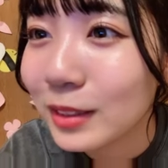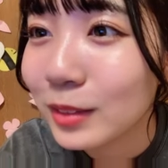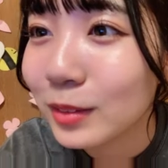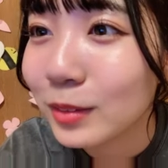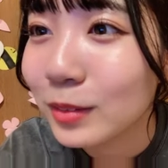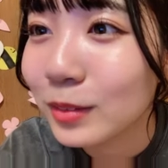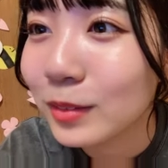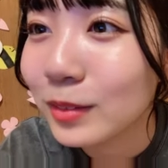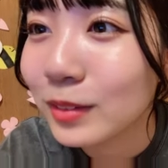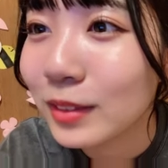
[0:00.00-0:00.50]

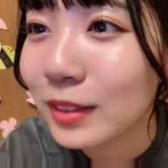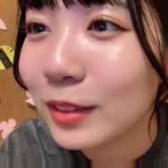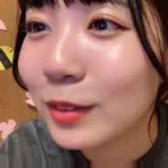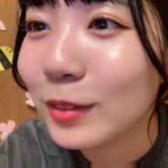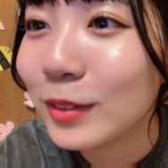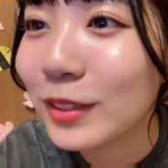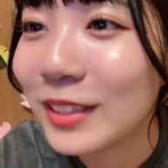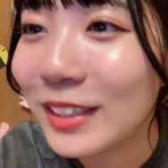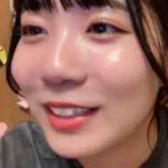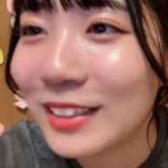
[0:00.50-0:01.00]
そう
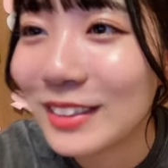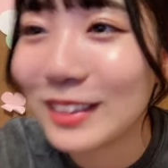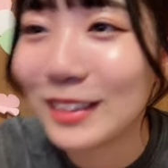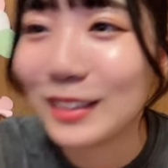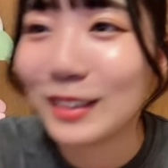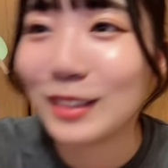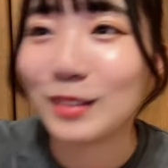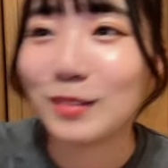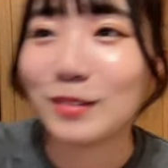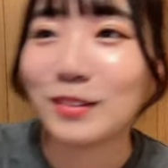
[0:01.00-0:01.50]
よくにゃんさ
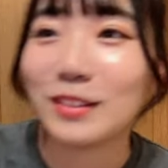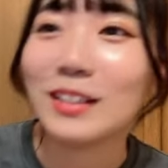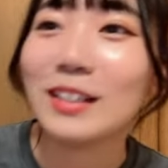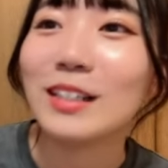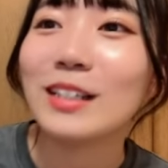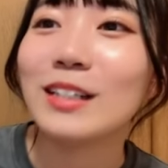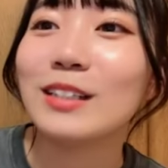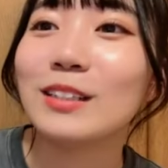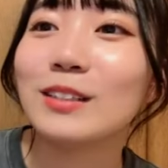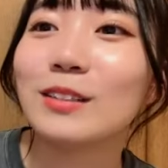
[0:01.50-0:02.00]
んき
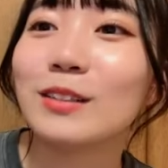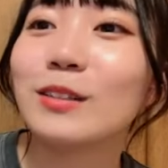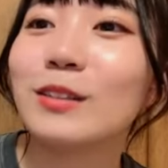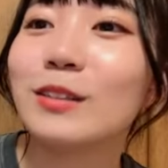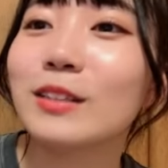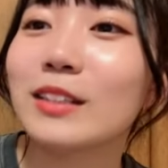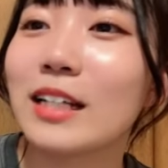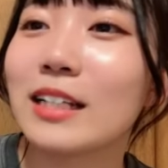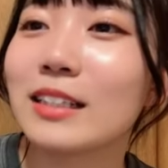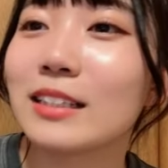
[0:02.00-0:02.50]
そうよ
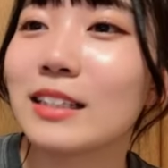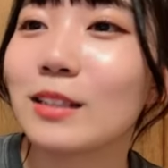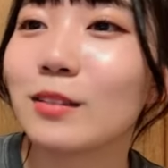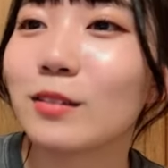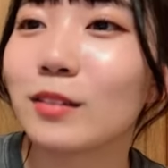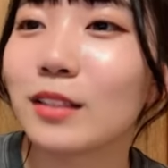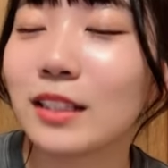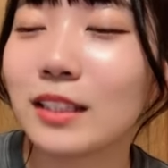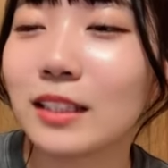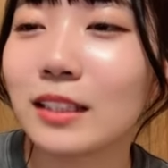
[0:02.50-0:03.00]
くにゃんさん
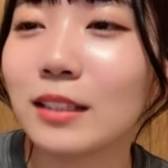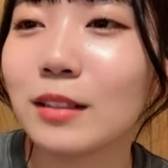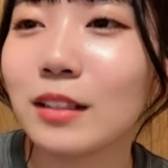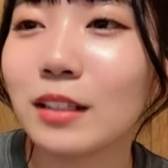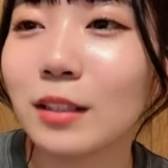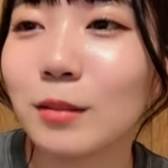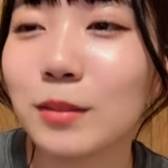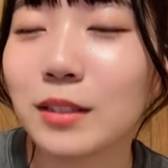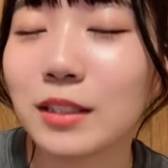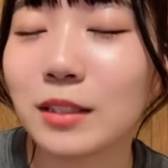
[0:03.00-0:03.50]
とき
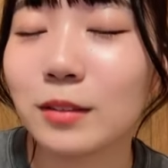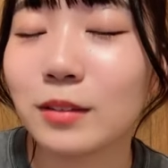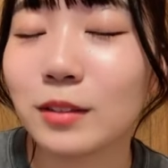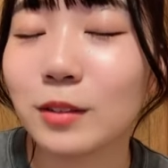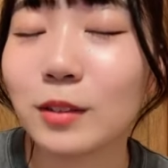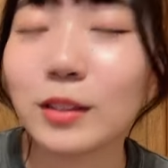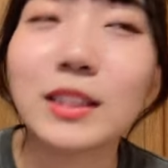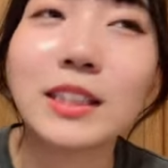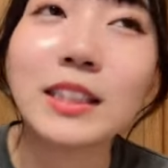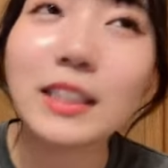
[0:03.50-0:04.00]
きみちゃん
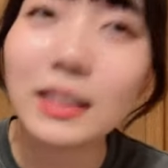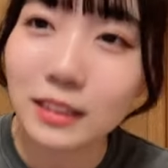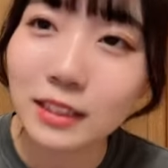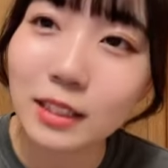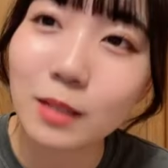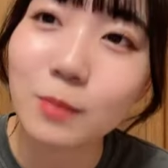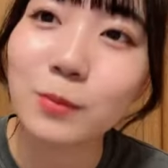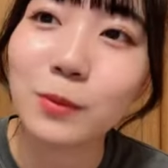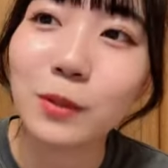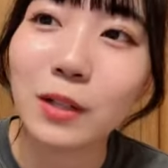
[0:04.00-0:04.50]
そうちか
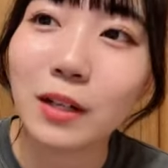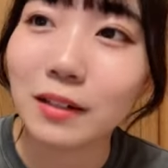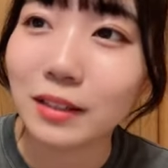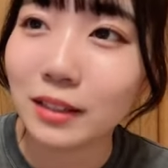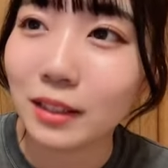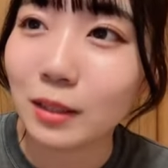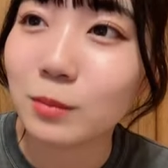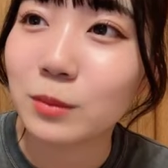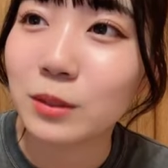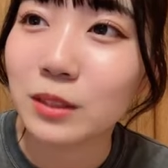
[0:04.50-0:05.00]
さんも変
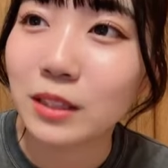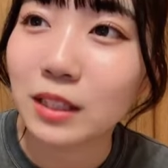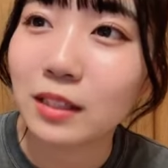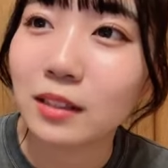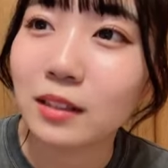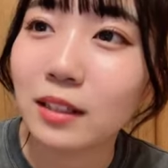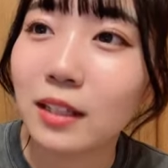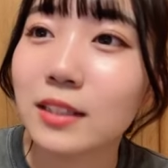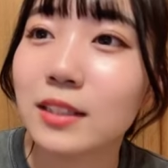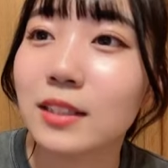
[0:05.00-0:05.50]
わったもん
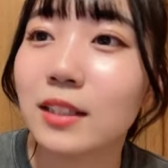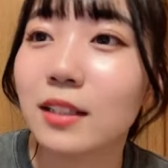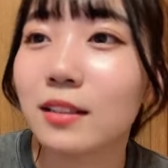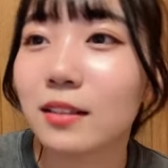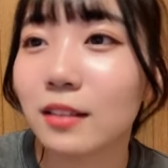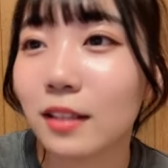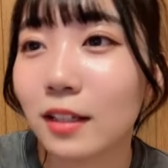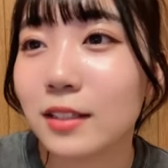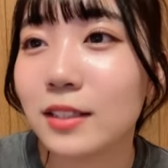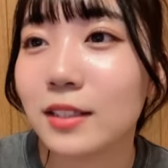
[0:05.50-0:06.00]
ね確かに
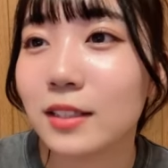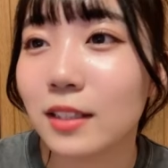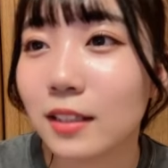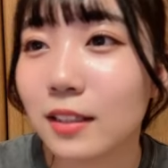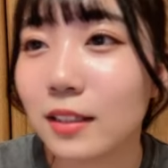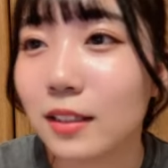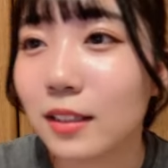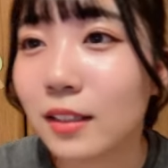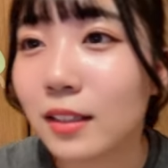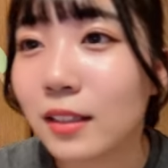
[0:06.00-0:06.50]
確か
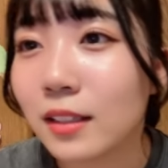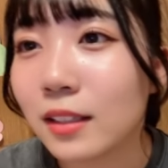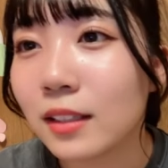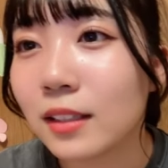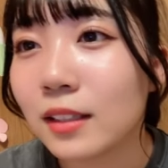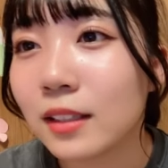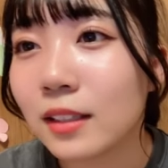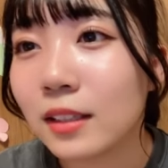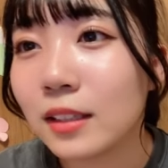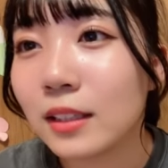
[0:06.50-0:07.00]
に
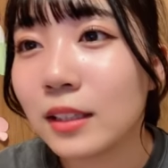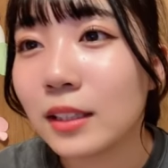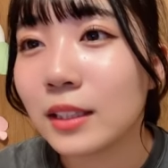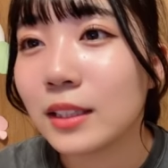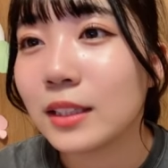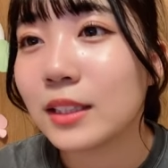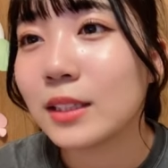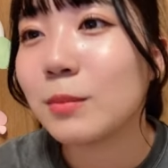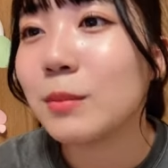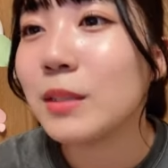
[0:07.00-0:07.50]

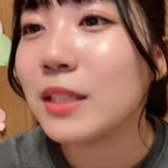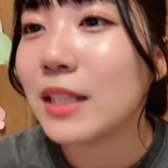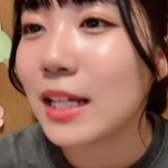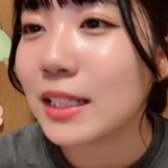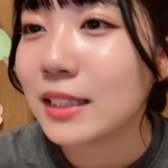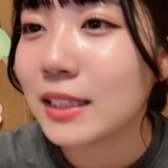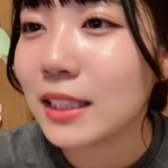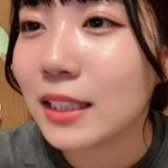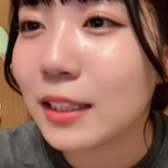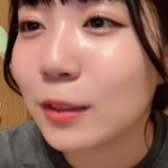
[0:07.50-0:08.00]
地味に明
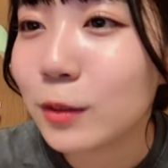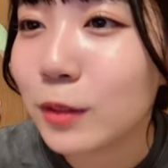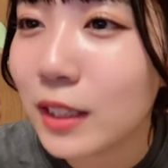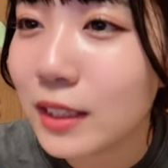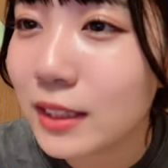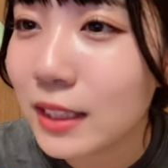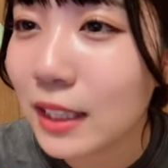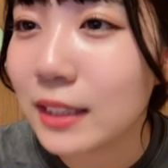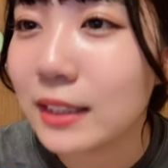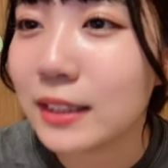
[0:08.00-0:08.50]
日で
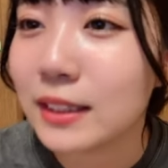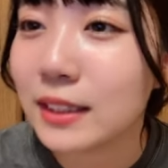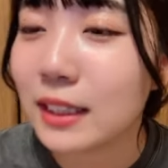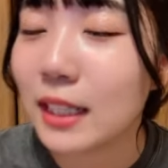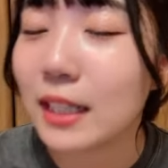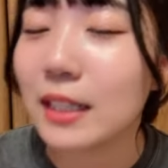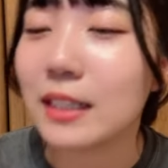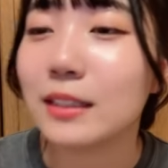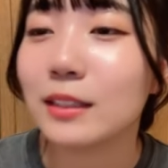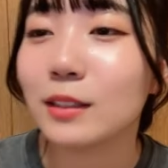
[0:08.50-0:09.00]
ルカさん5
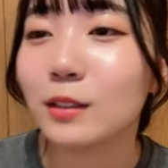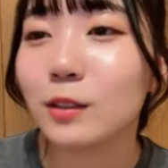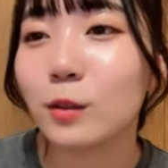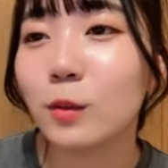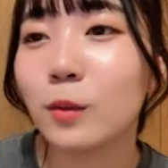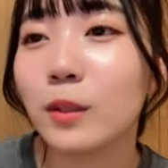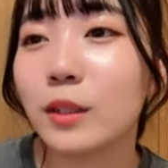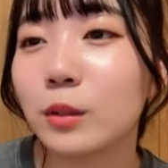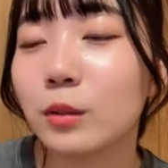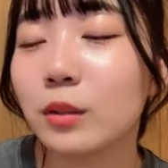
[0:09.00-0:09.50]
日連続
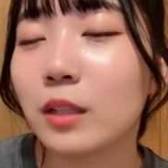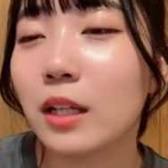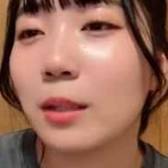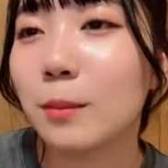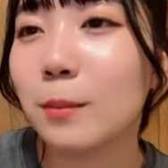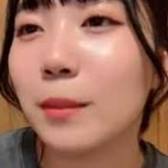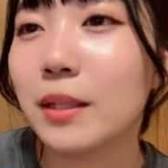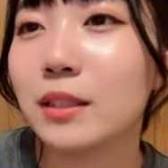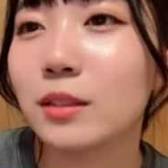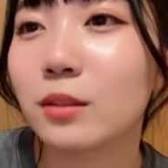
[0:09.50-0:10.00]
公演とな
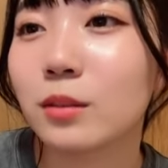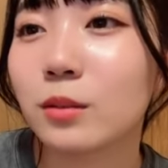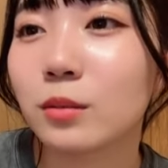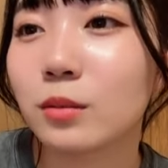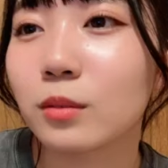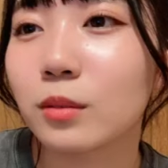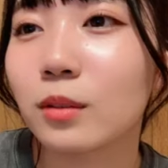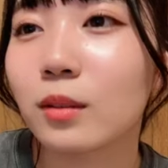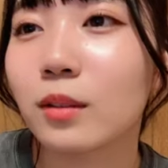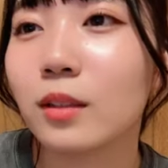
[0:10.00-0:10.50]
りますというこ
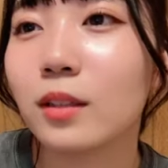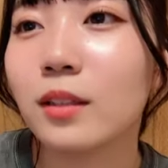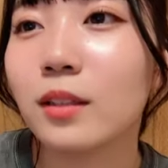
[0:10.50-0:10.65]
と